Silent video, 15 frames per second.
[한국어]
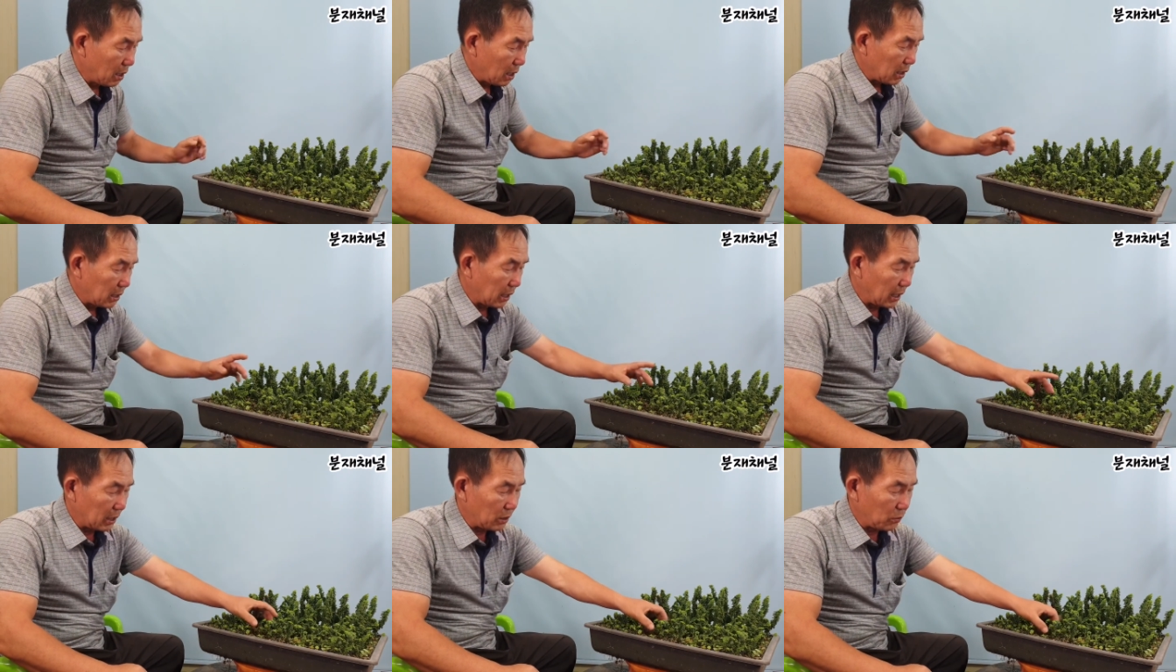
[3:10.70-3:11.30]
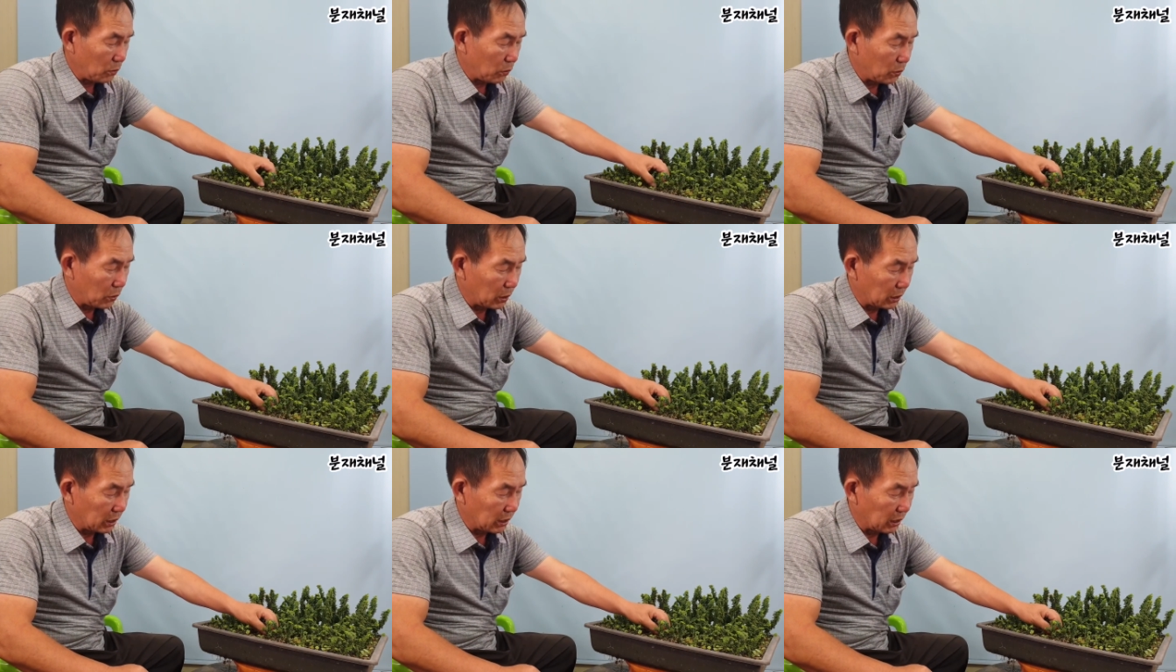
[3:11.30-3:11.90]
그래가지고
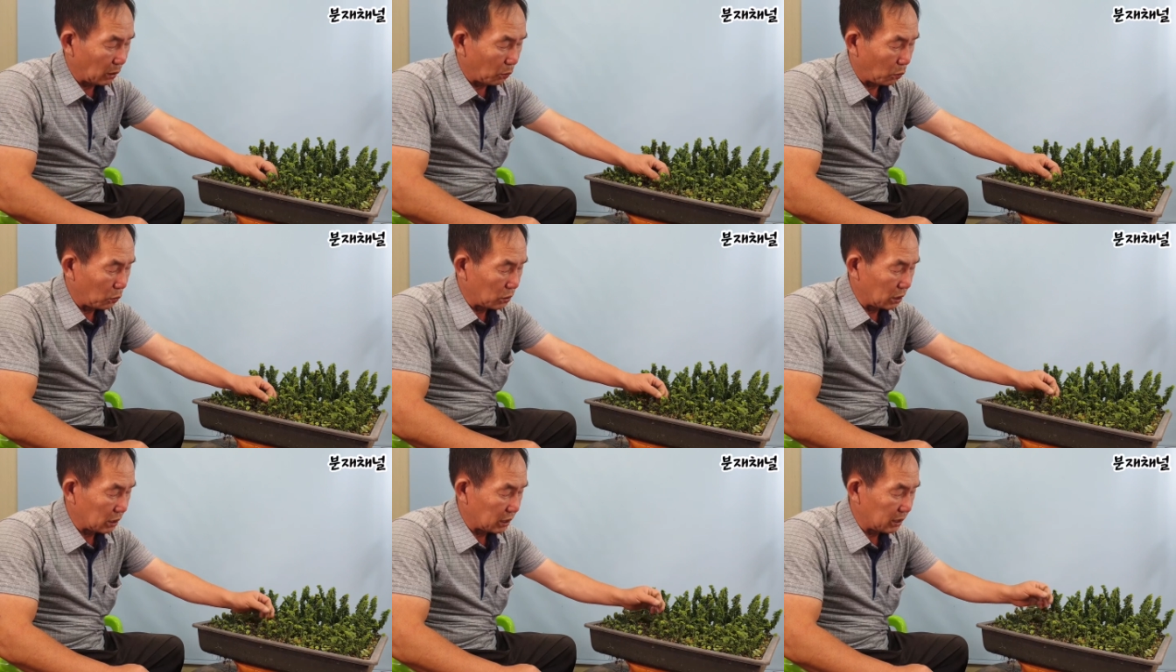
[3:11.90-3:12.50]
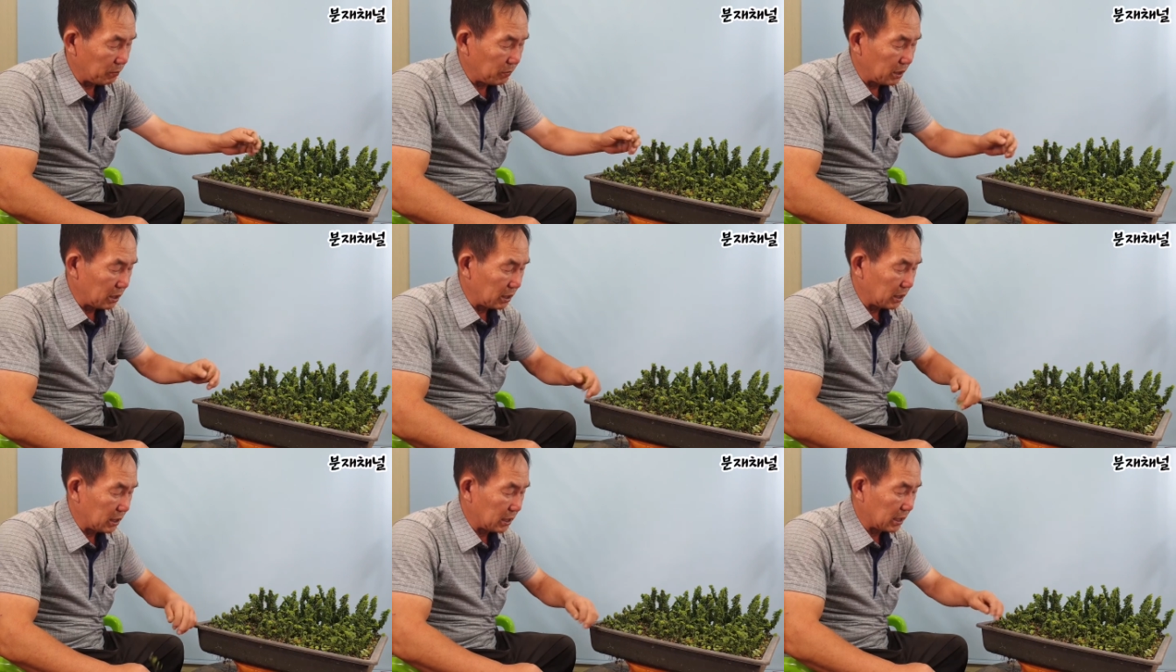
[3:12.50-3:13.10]
그것이 이제 5년,
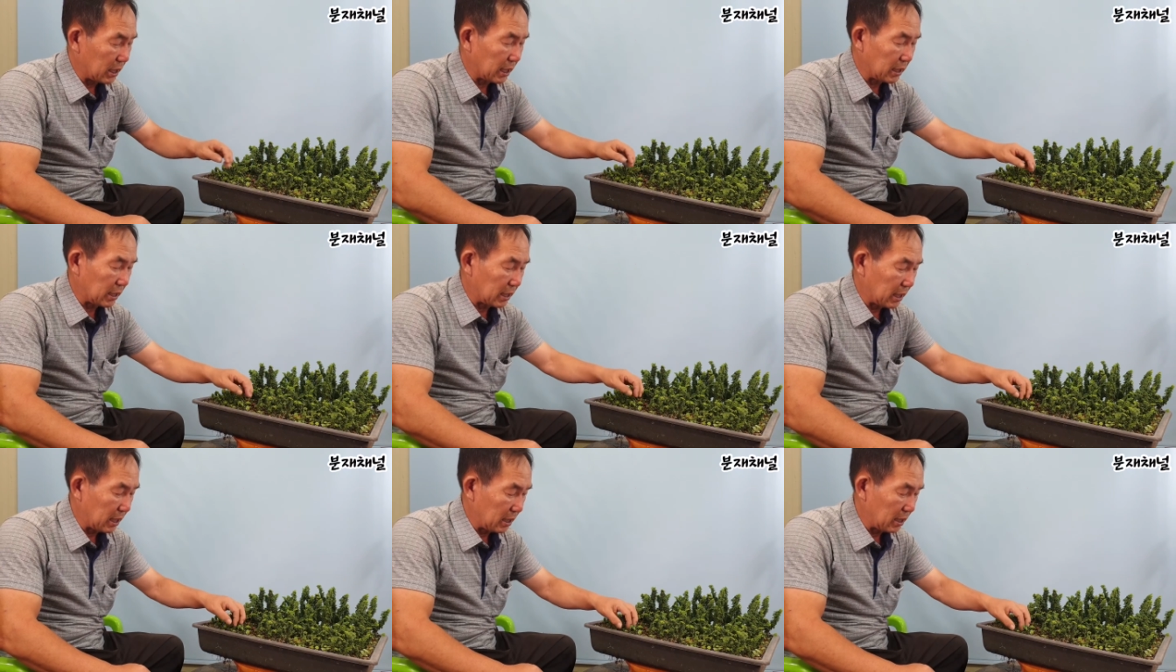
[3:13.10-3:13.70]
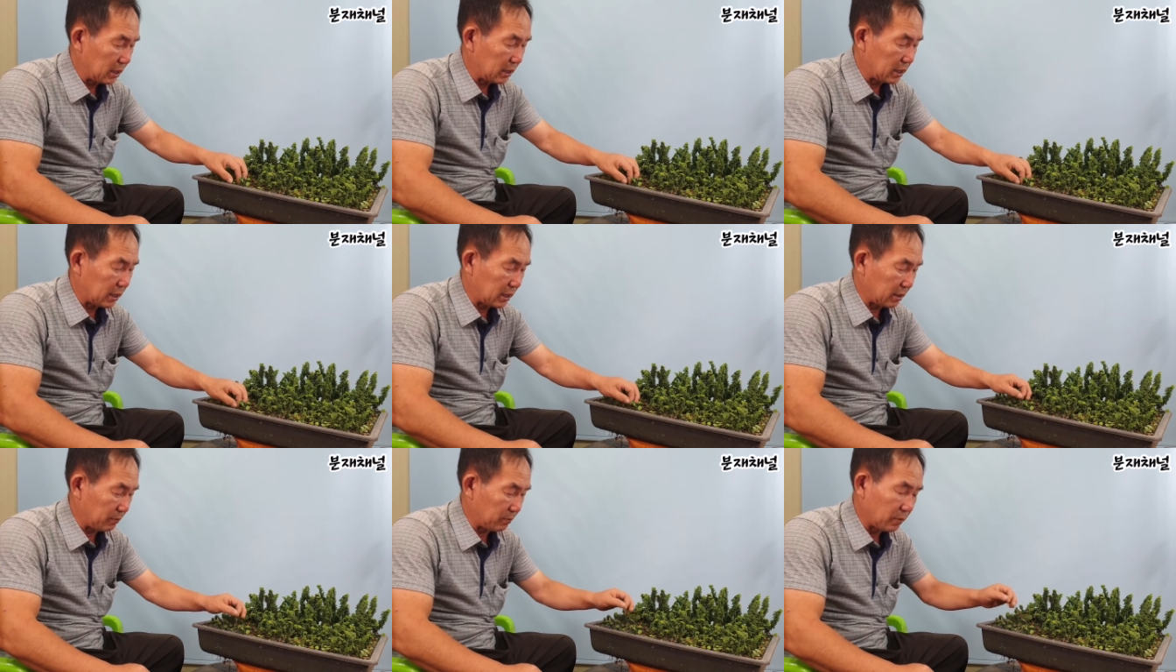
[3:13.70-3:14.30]
10년이 지나니까
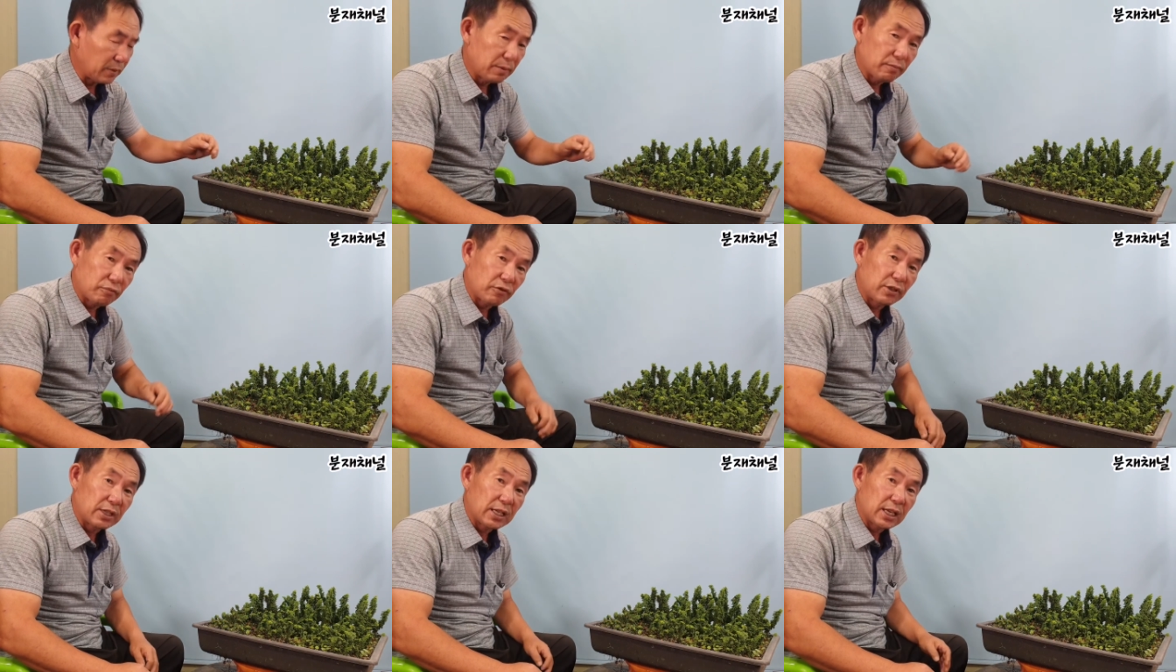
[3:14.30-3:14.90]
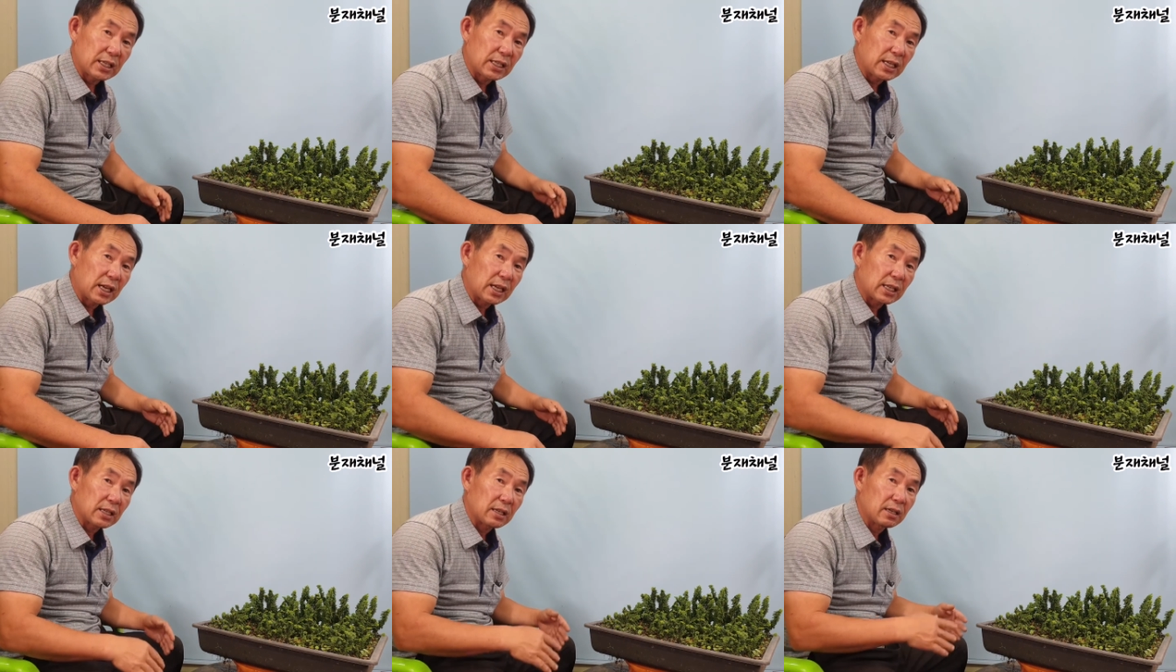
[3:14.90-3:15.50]
지금 분재
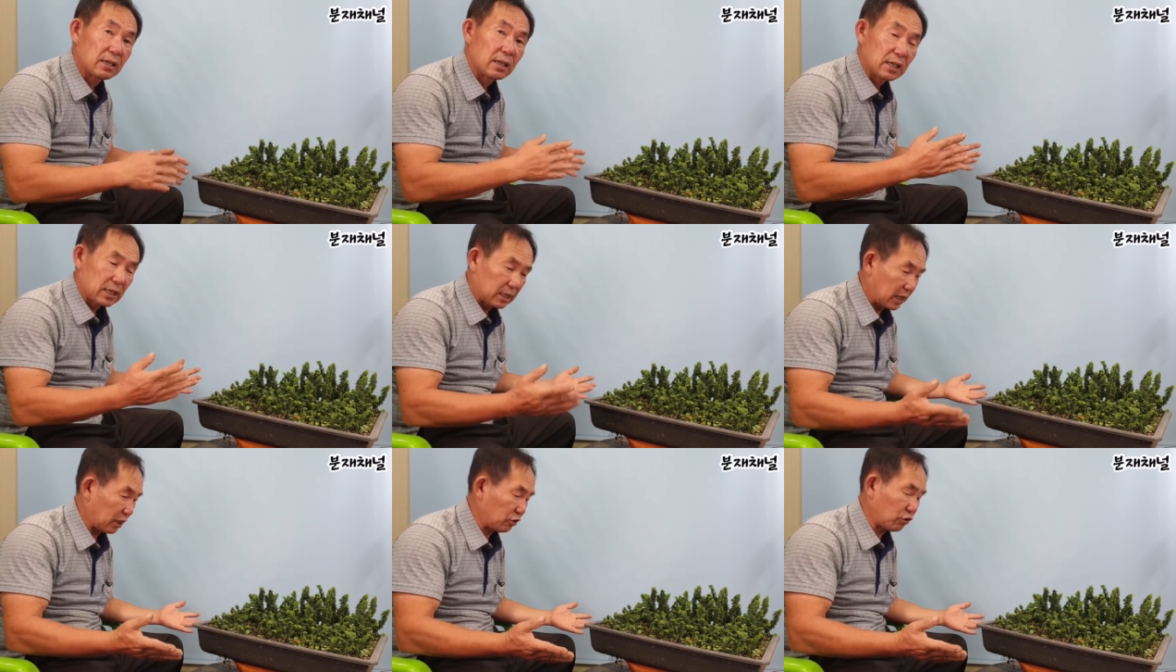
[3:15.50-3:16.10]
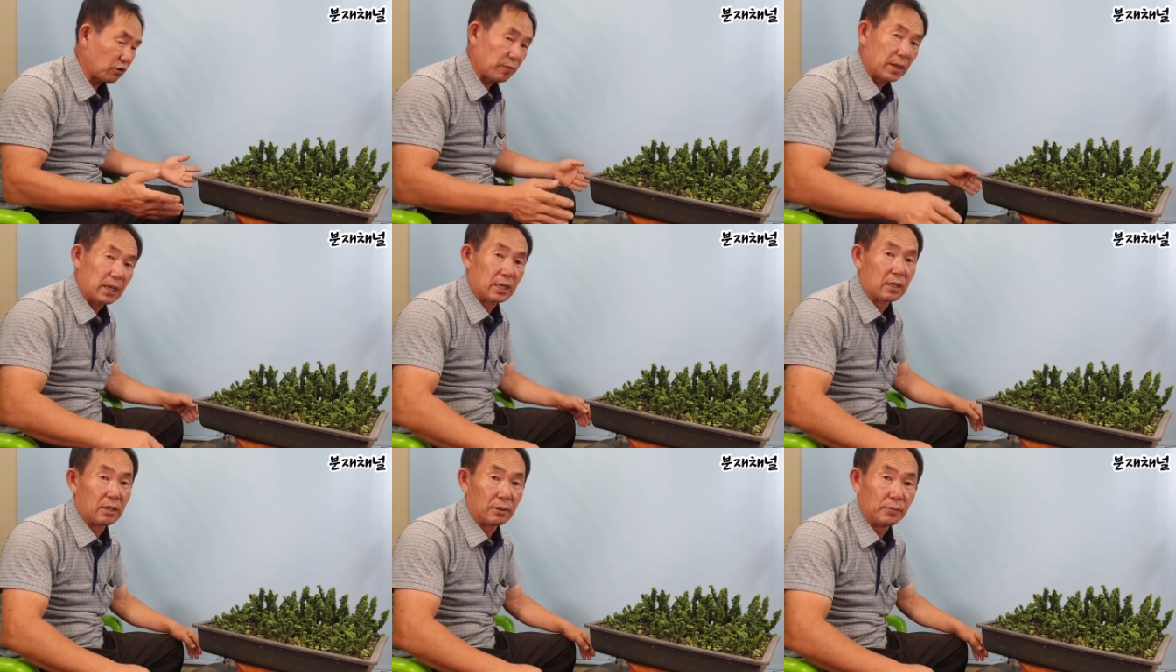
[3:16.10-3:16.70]
시장에서 장수매
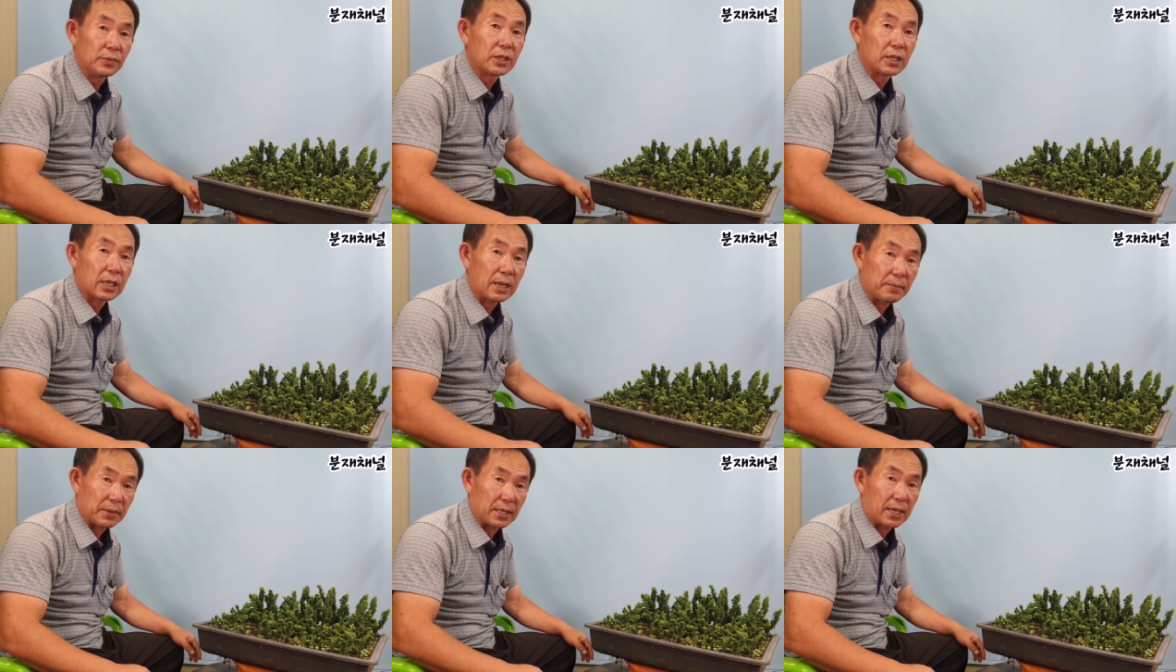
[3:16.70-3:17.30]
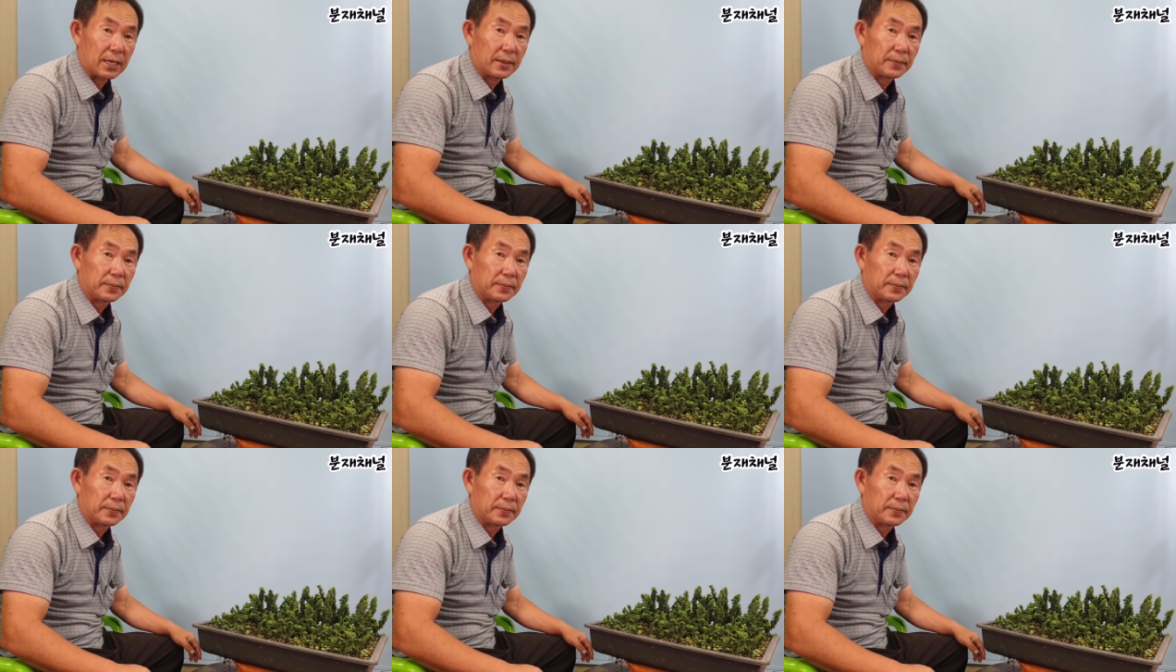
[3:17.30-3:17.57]
넘쳐납니다.